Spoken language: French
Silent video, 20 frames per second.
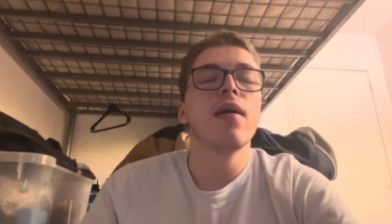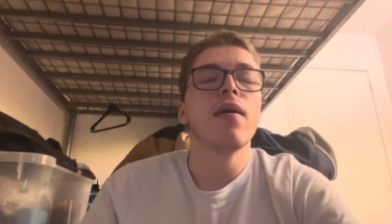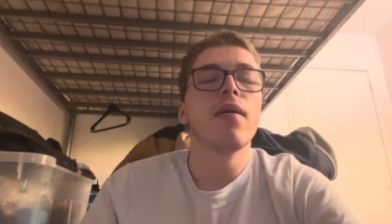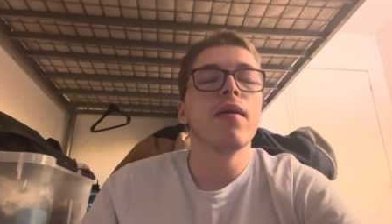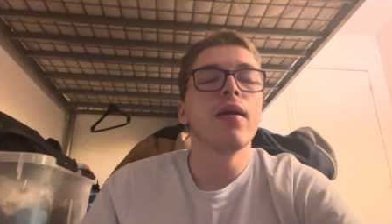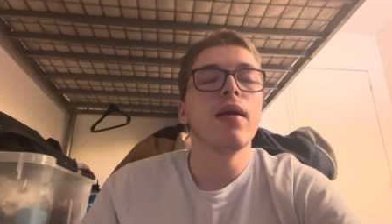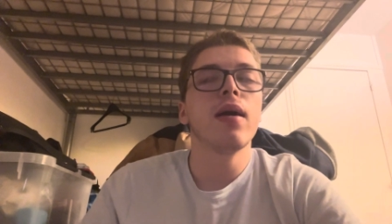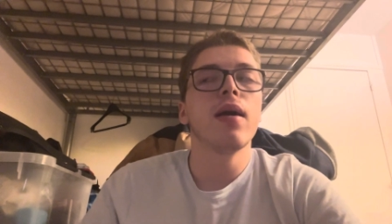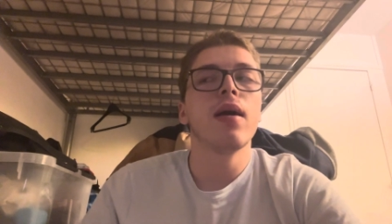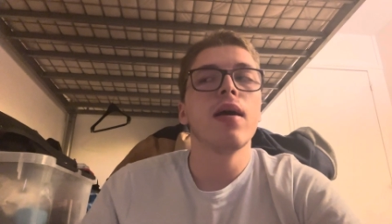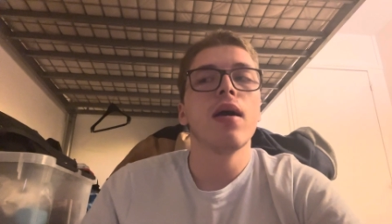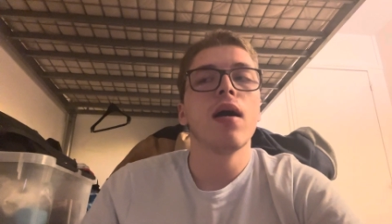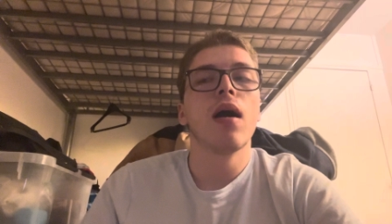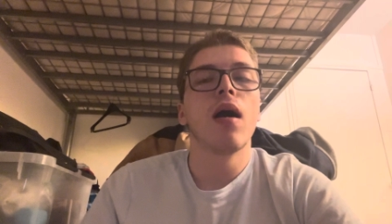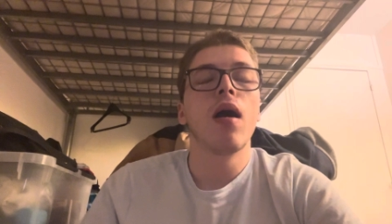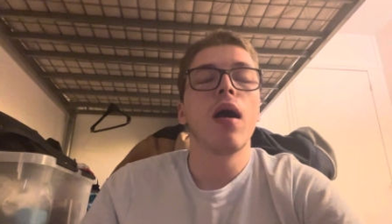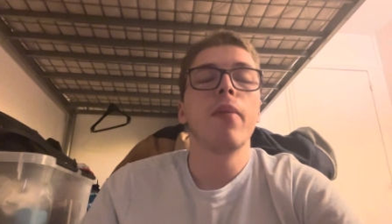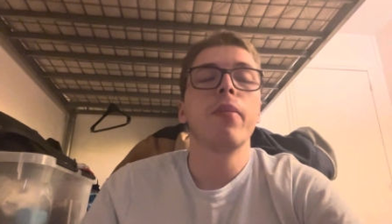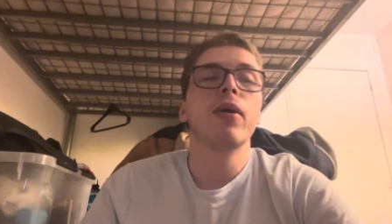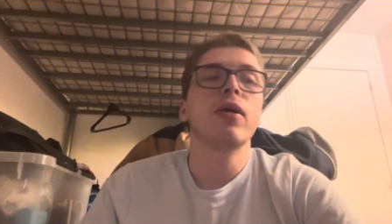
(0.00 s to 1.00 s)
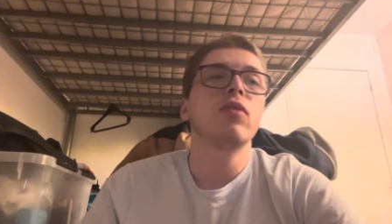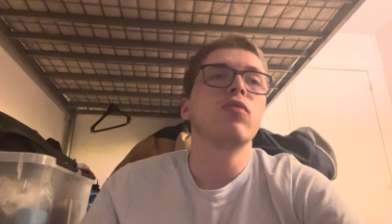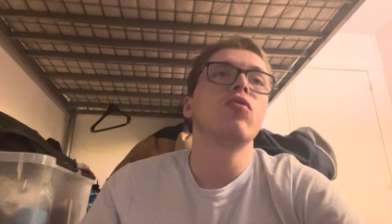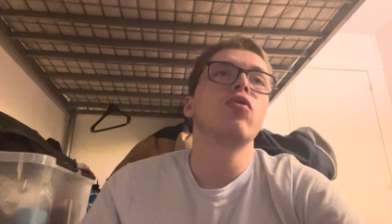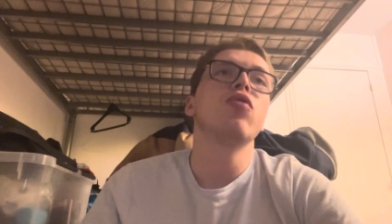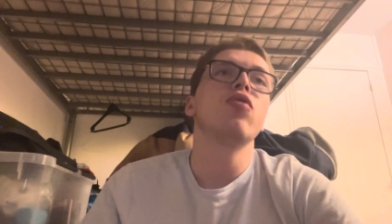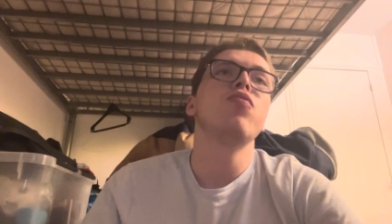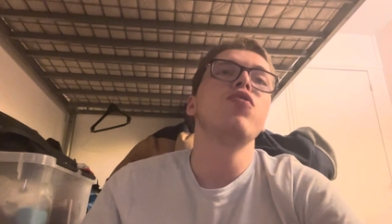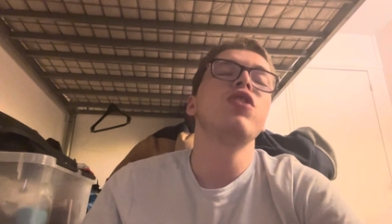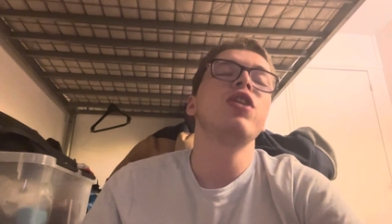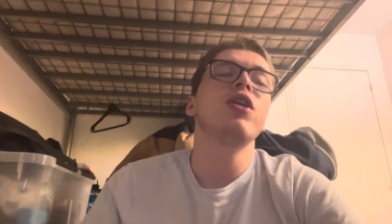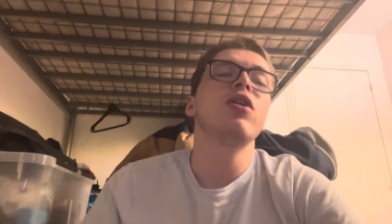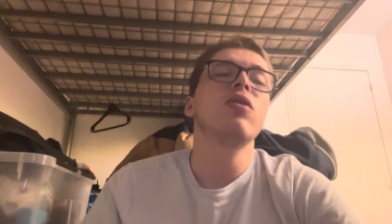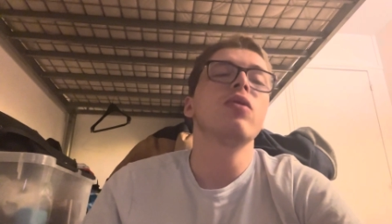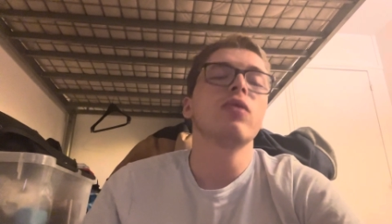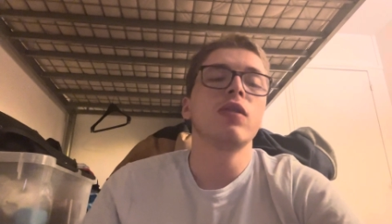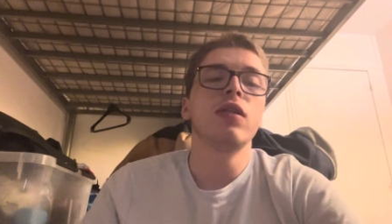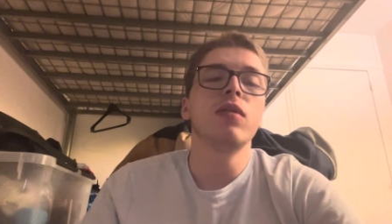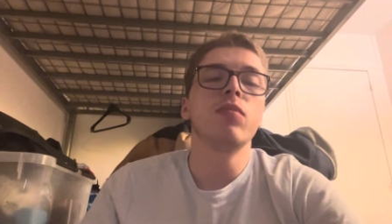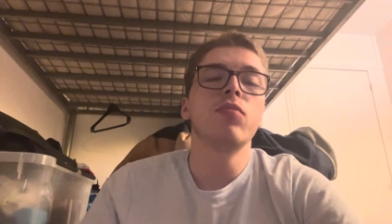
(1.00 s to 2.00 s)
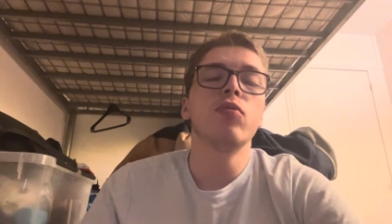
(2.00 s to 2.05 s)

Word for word: Voilà. Alors après, son communicant, s'il